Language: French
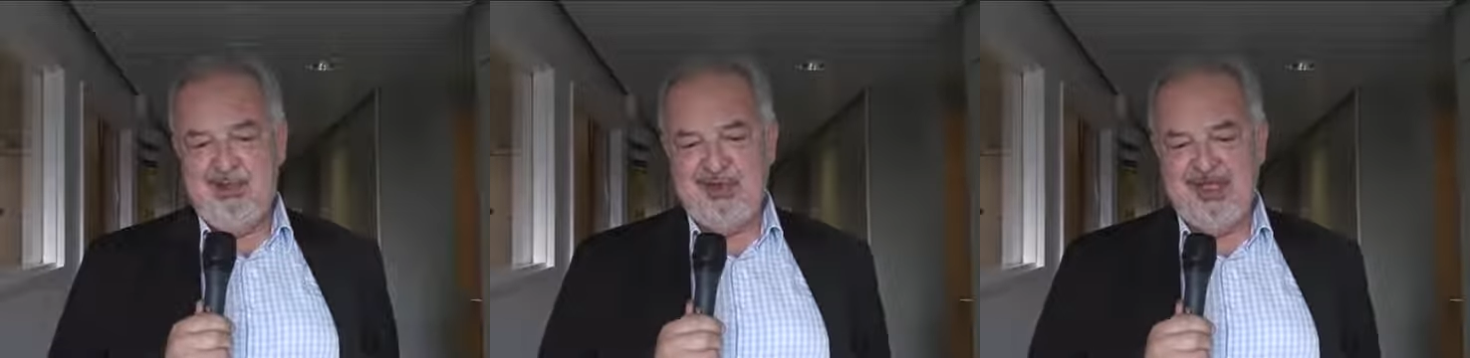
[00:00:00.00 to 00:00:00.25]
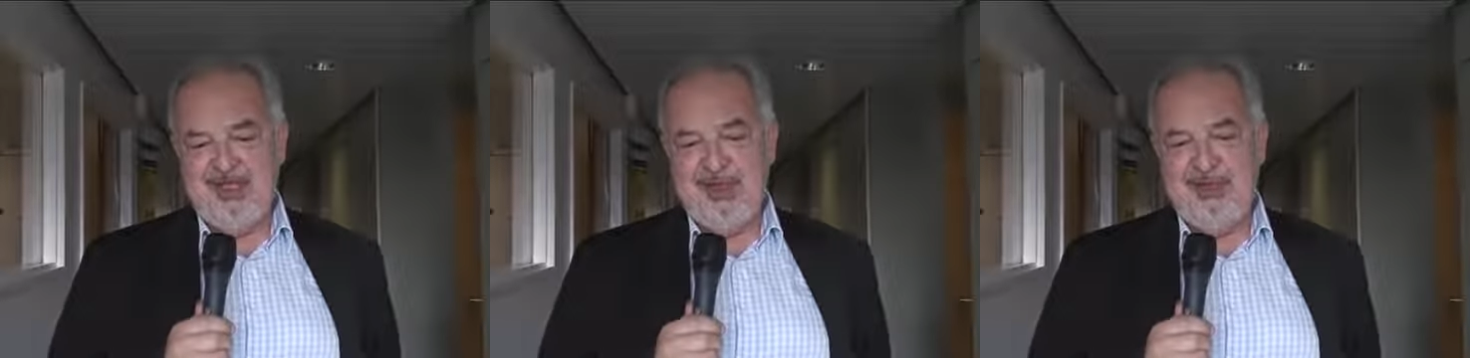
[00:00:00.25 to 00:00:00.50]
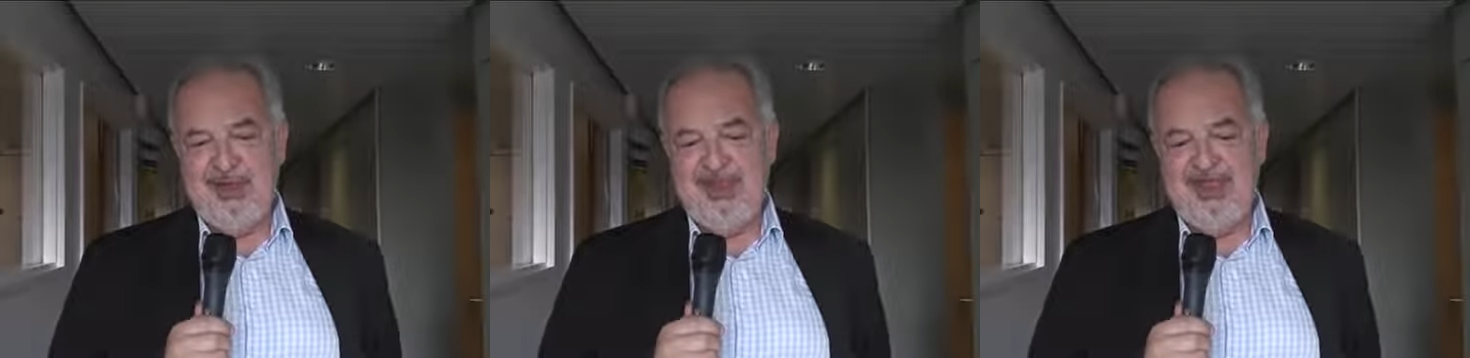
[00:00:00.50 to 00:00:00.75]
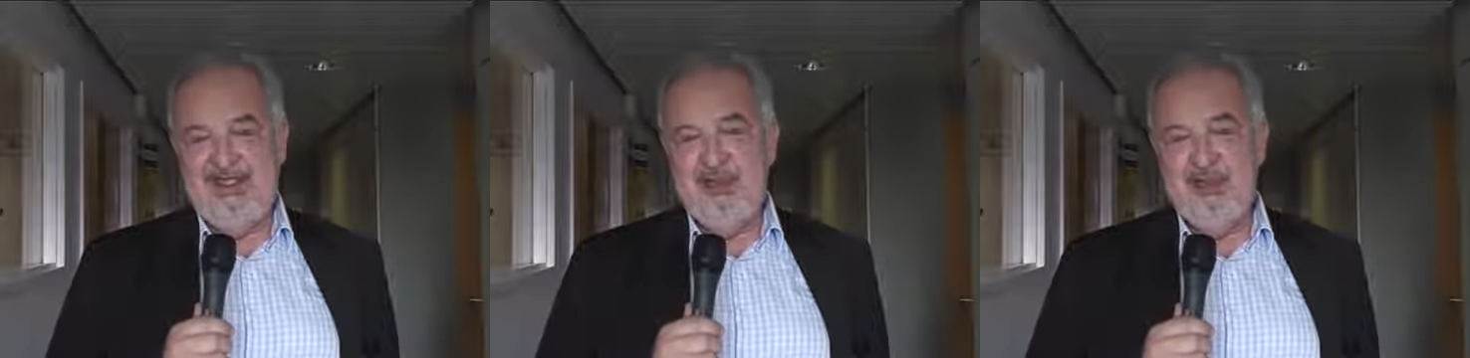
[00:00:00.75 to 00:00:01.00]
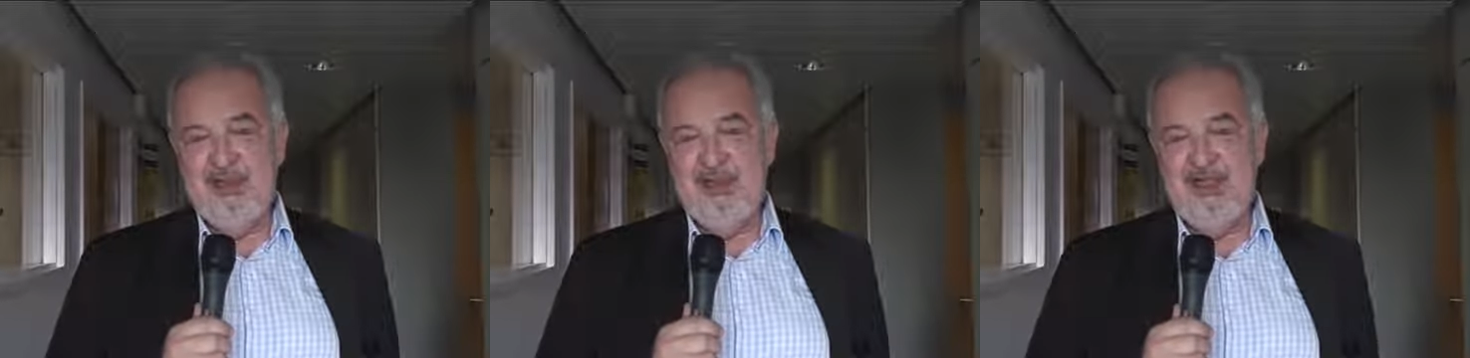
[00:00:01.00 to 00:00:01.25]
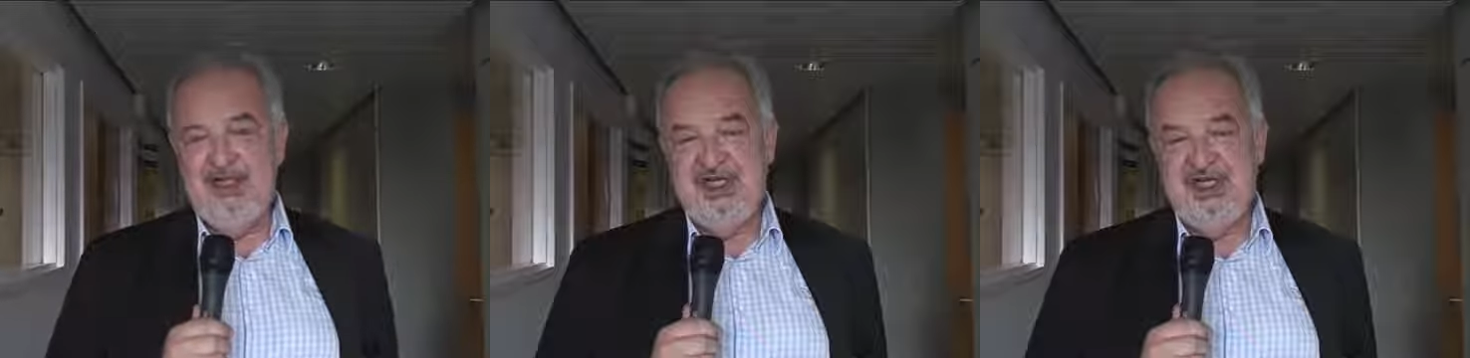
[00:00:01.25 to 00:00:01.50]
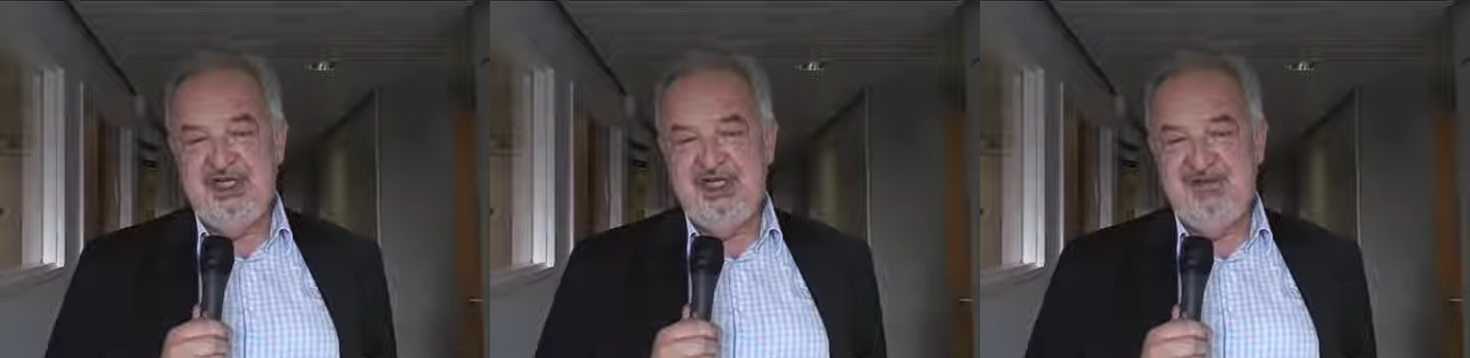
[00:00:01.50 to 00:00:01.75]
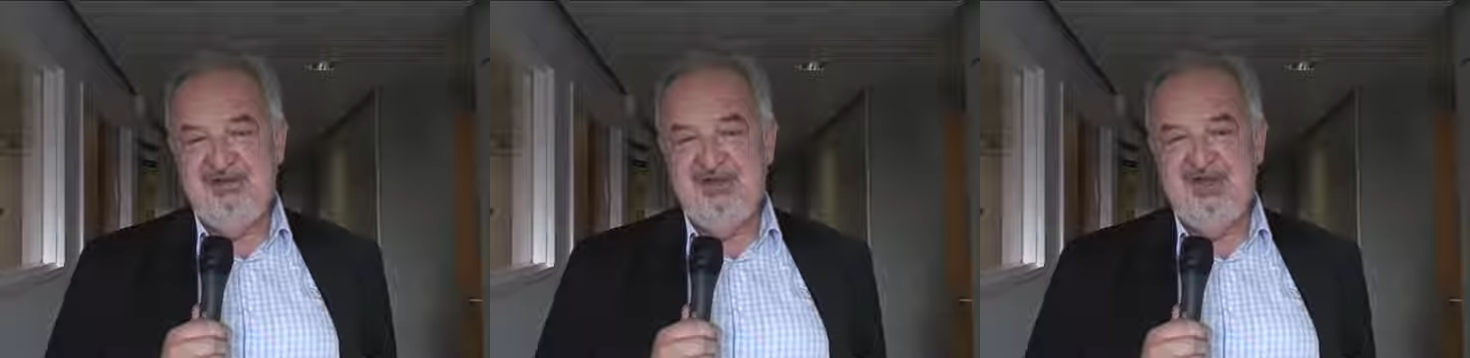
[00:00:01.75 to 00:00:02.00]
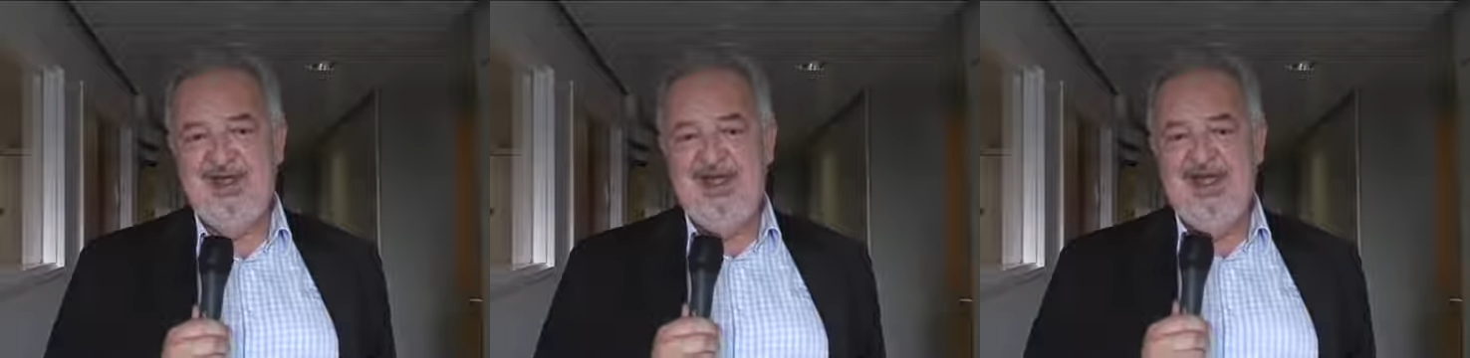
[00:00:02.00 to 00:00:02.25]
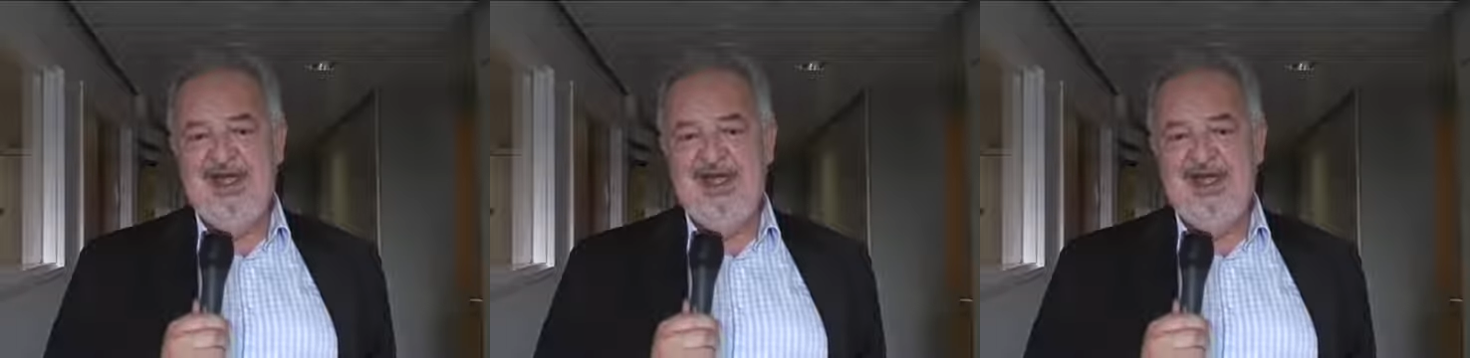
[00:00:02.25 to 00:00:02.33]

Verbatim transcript: consacré aux maladies neurodégénératives